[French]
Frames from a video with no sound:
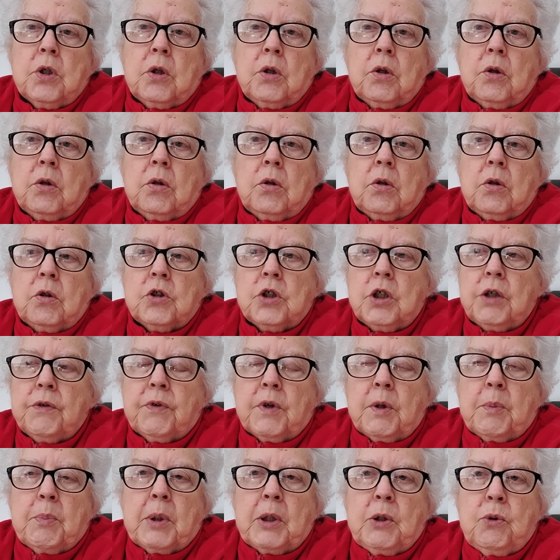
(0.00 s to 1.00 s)
je les
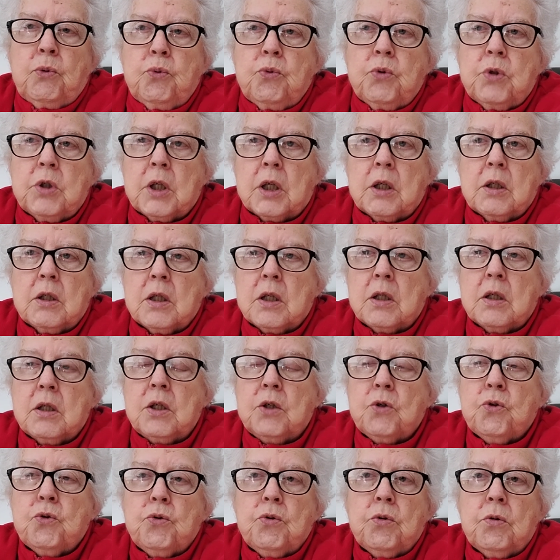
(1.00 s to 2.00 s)
ferai pas tous, hein, ça
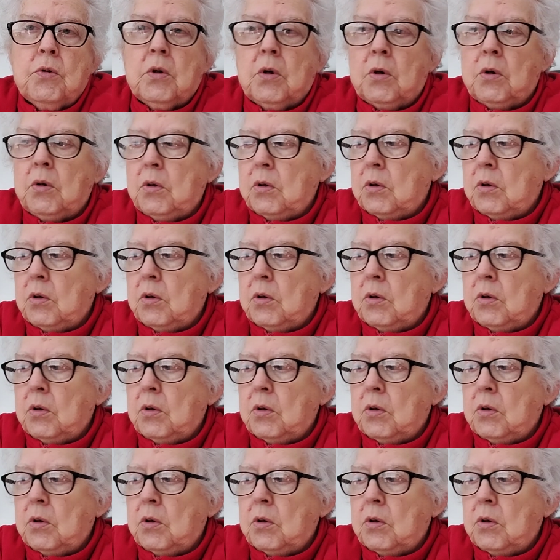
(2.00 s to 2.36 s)
c'est sûr.